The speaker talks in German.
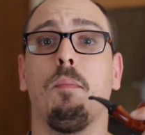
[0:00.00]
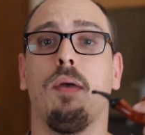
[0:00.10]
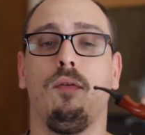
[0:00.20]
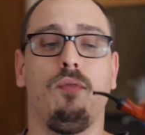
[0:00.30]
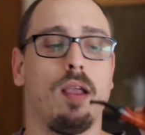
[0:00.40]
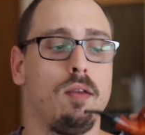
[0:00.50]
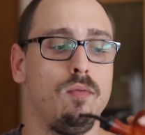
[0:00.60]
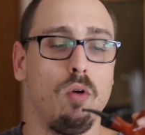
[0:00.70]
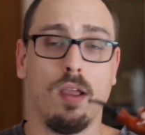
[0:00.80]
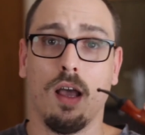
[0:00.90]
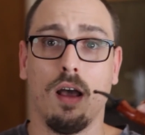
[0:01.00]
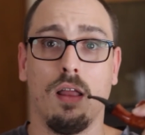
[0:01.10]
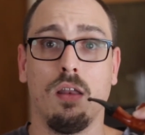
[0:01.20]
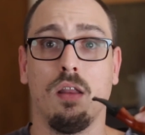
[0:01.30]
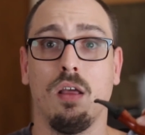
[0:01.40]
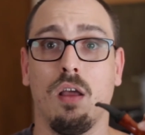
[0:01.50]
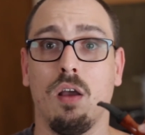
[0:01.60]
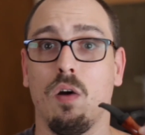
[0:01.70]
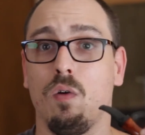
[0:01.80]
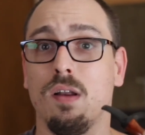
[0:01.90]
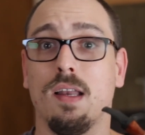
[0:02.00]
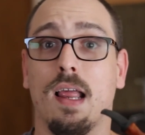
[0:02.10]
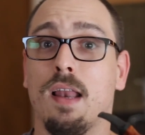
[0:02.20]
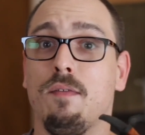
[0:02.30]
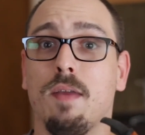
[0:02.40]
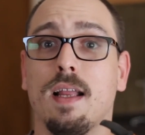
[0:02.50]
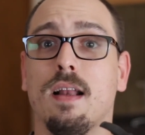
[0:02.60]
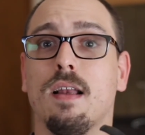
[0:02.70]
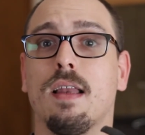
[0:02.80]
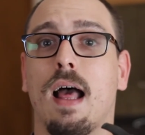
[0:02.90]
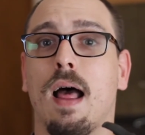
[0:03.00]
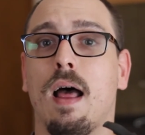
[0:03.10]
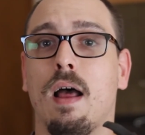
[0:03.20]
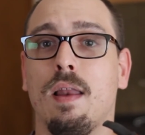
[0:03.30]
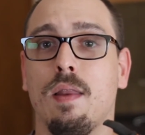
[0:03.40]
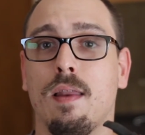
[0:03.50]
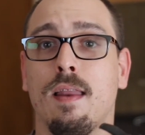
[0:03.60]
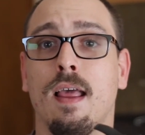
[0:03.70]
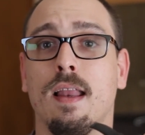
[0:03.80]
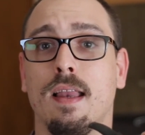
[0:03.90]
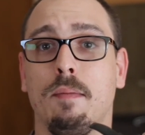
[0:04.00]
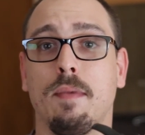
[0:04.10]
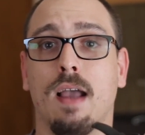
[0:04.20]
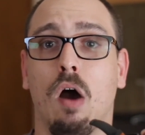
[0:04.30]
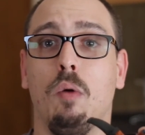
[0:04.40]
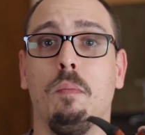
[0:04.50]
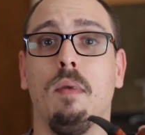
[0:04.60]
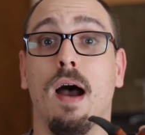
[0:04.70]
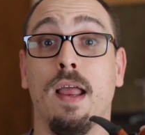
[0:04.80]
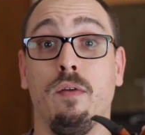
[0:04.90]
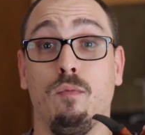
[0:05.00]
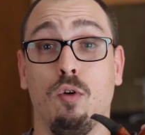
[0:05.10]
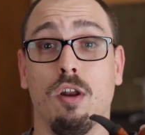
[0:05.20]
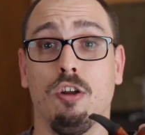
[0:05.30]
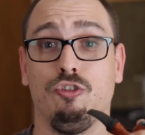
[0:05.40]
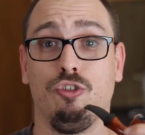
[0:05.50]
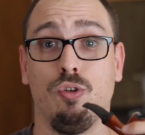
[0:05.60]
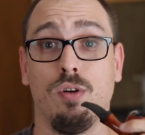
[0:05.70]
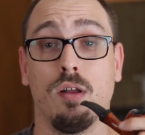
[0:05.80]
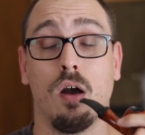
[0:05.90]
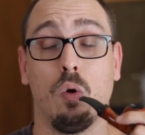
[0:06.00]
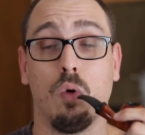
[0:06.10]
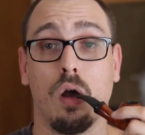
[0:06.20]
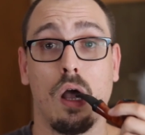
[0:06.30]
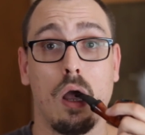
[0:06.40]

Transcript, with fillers: perfekt Feuer an und entwickelt an dem Gaumen einen wunderschönen Rauch.